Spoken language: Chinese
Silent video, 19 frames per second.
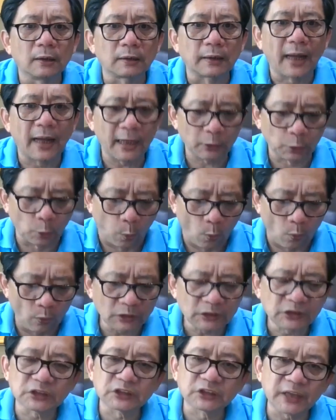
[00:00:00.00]
他
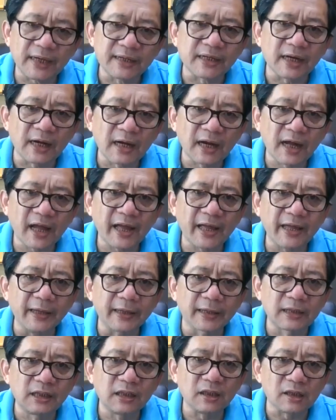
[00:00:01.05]
同时擅长开
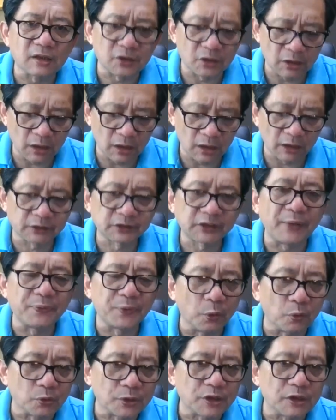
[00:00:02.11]
客机和战
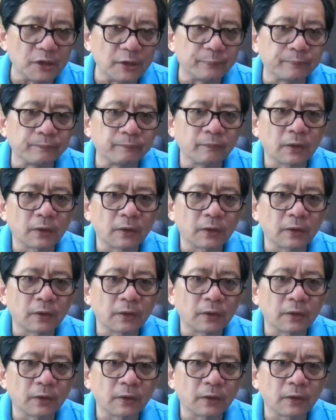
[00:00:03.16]
斗机，